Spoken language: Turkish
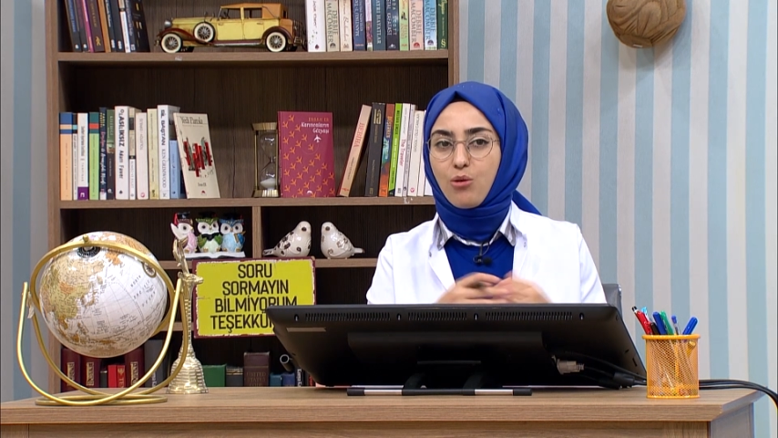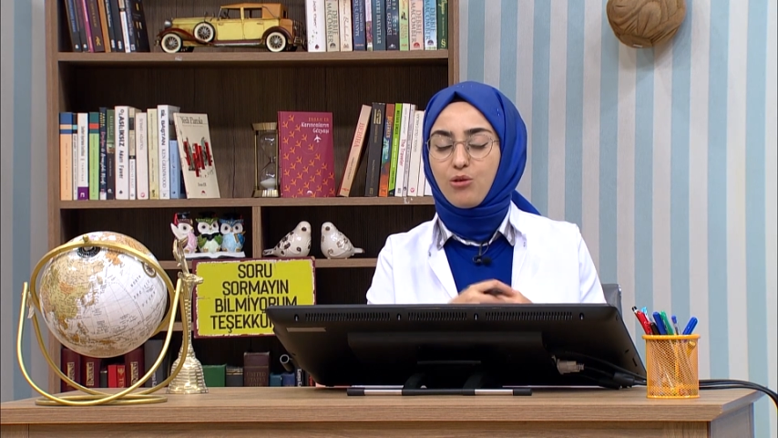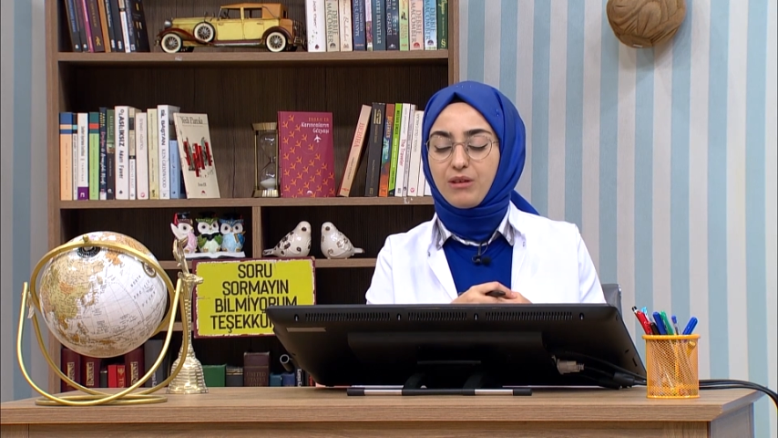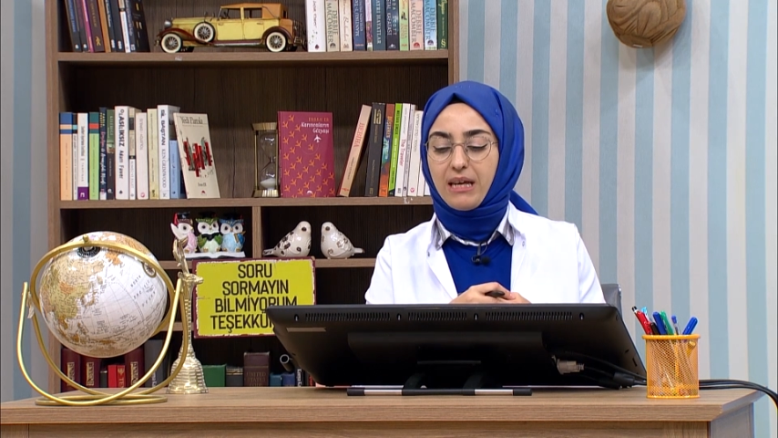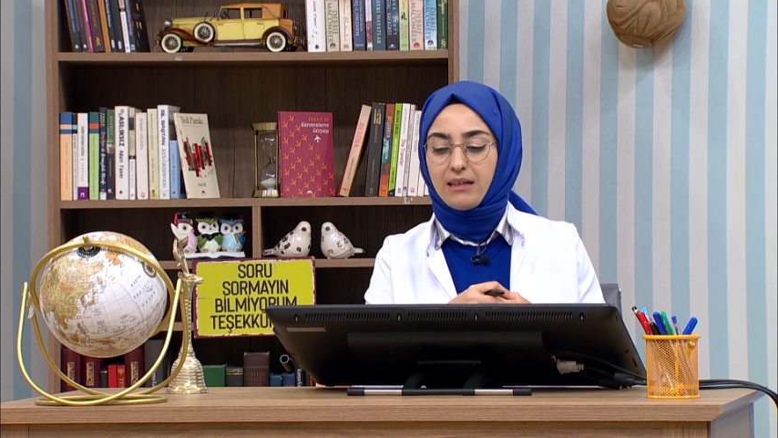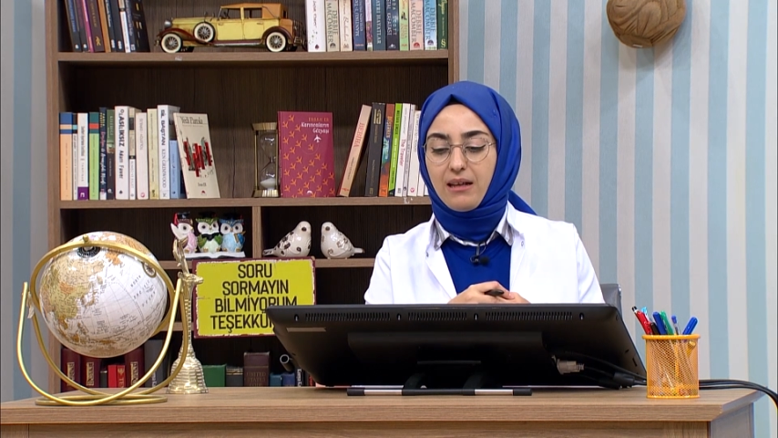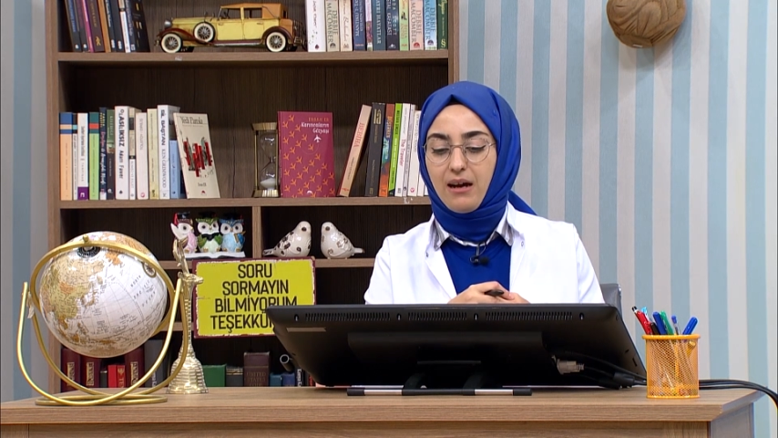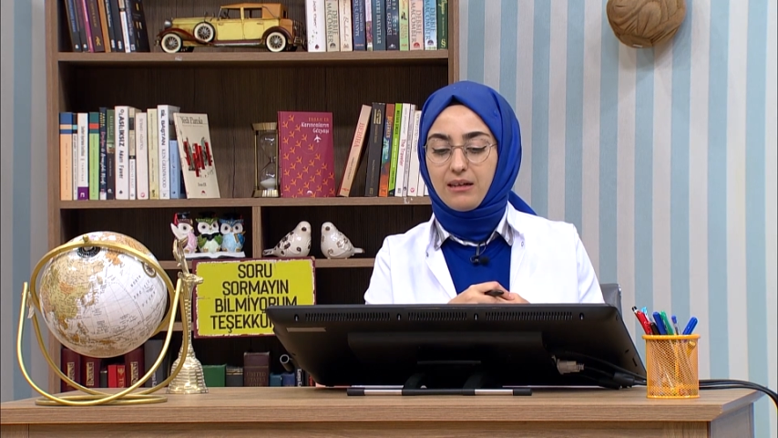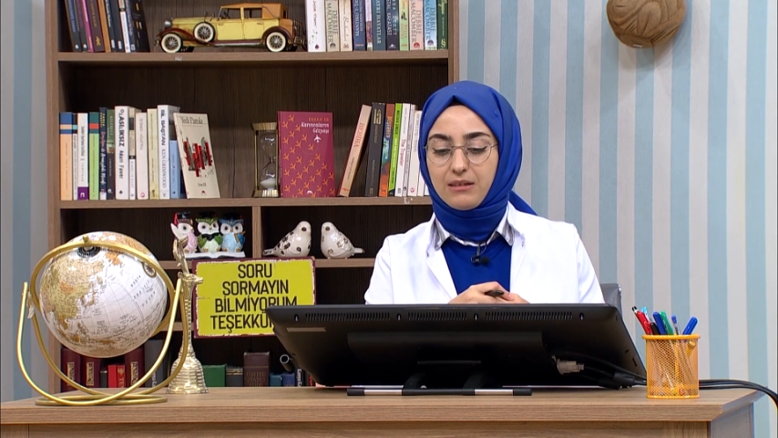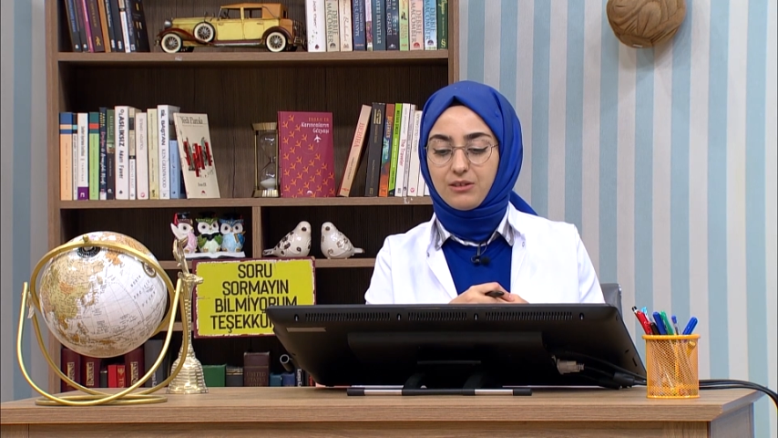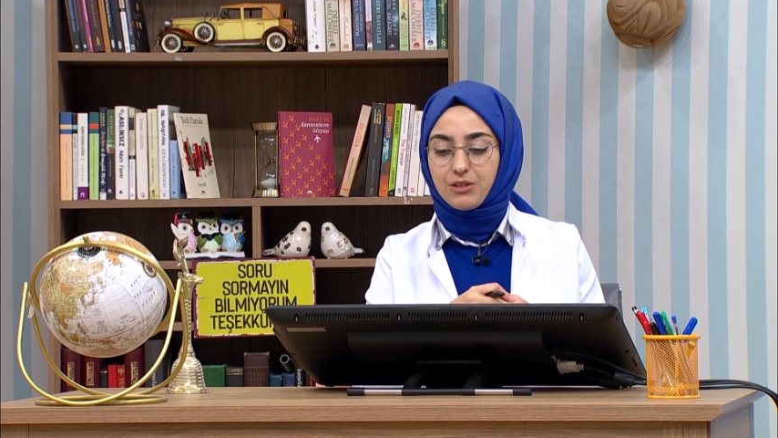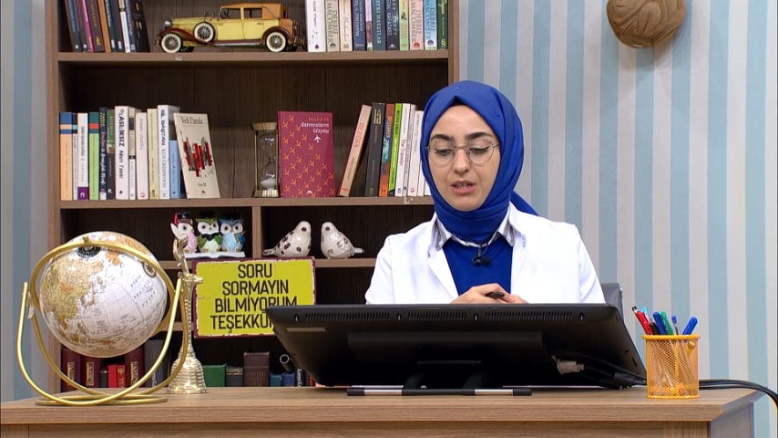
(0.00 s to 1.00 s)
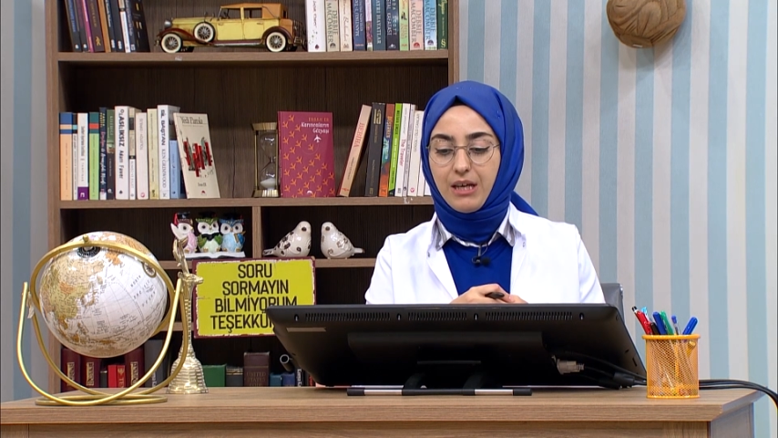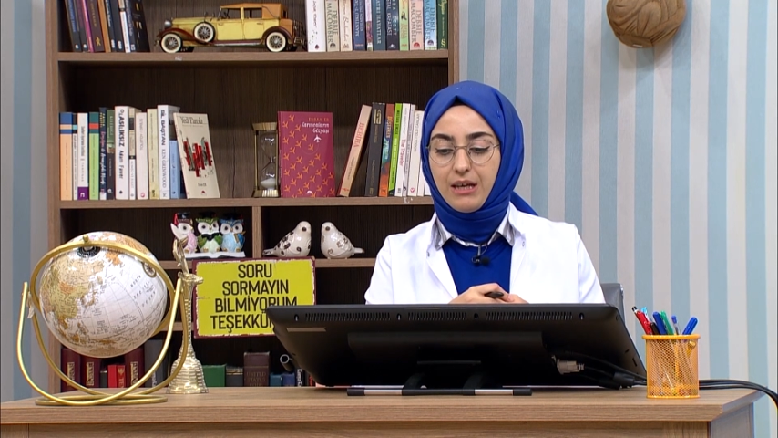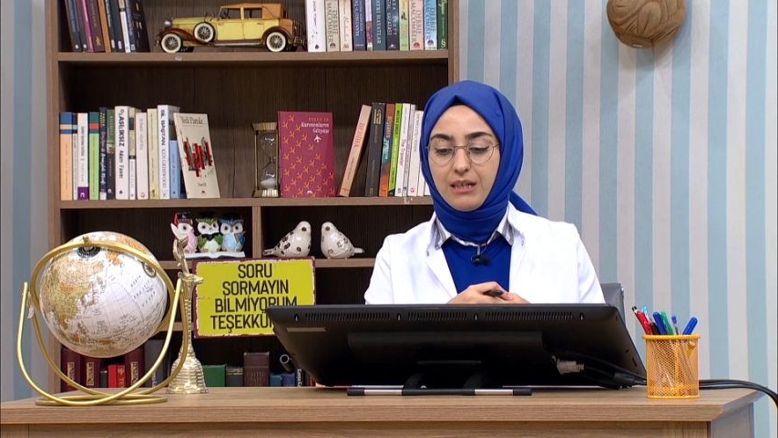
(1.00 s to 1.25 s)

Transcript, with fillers: örneklerdir.